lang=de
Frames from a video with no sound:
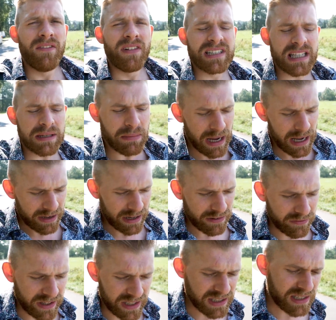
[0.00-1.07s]
was ich immer,
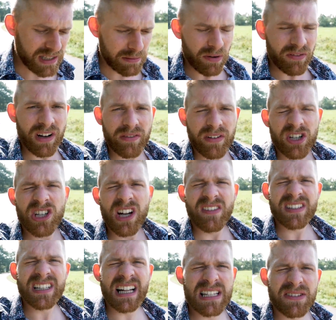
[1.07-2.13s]
fest, immer wieder feststelle,
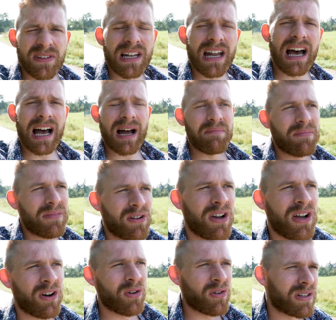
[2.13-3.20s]
was ganz viele haben
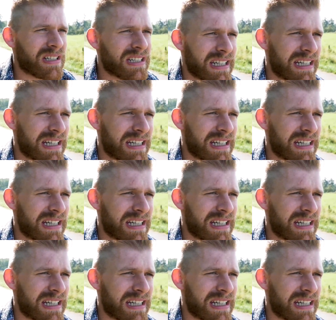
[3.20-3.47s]
und